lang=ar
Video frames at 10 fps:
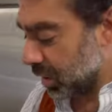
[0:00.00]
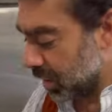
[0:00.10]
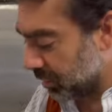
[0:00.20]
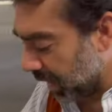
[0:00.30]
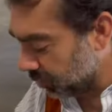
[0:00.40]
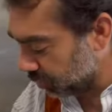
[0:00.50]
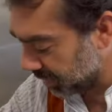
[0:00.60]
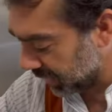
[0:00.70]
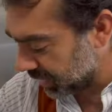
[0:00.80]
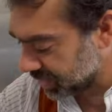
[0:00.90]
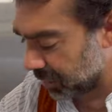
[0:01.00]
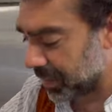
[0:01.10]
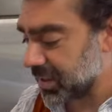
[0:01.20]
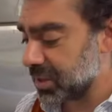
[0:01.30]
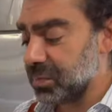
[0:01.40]
آه، معمول
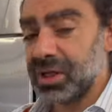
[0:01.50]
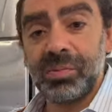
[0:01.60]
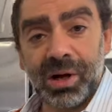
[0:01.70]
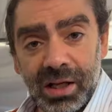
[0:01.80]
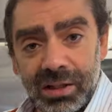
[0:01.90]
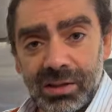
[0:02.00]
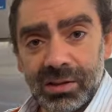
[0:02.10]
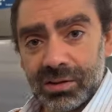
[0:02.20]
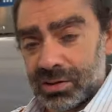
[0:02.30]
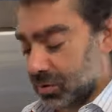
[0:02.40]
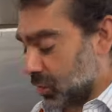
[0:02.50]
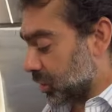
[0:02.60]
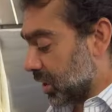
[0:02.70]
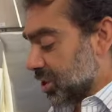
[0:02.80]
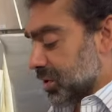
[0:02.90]
بالجابانيز ميلك بريد
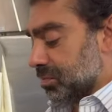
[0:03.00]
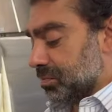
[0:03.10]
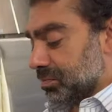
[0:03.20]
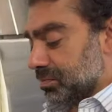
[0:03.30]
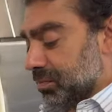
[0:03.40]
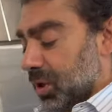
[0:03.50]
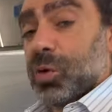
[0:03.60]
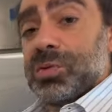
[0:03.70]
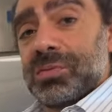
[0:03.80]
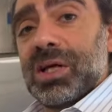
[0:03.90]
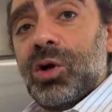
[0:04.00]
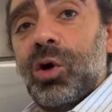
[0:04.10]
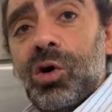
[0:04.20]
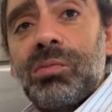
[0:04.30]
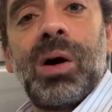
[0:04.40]
كل شيء الخبز بتاكله
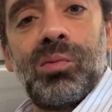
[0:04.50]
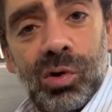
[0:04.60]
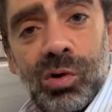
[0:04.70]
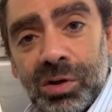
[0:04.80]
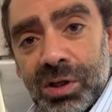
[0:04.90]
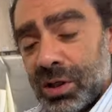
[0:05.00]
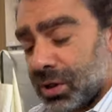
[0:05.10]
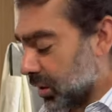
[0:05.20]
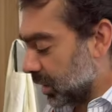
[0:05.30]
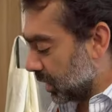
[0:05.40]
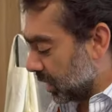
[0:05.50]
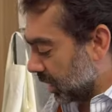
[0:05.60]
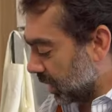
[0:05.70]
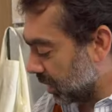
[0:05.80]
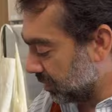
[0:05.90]
هون معمول هون
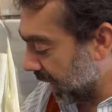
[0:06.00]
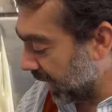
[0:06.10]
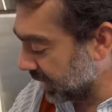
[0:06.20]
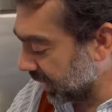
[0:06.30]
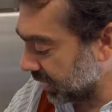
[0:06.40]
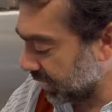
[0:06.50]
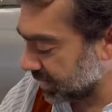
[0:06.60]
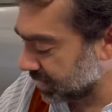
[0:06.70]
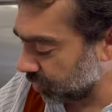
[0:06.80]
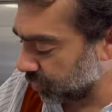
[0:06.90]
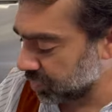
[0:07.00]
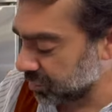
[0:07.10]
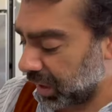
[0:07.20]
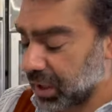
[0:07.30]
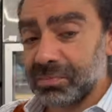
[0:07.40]
بهيدا الساندويتش
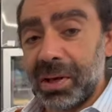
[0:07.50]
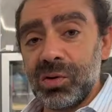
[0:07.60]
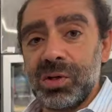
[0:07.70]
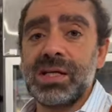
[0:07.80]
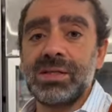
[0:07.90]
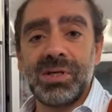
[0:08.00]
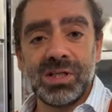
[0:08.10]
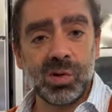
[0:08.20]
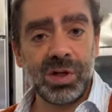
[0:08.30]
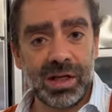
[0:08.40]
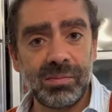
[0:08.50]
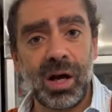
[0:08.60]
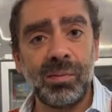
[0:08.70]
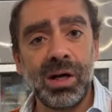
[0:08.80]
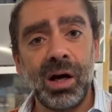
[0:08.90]
بنحط مايونيز ميزون نحن
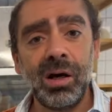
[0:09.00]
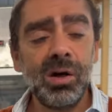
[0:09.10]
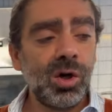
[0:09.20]
بنعملها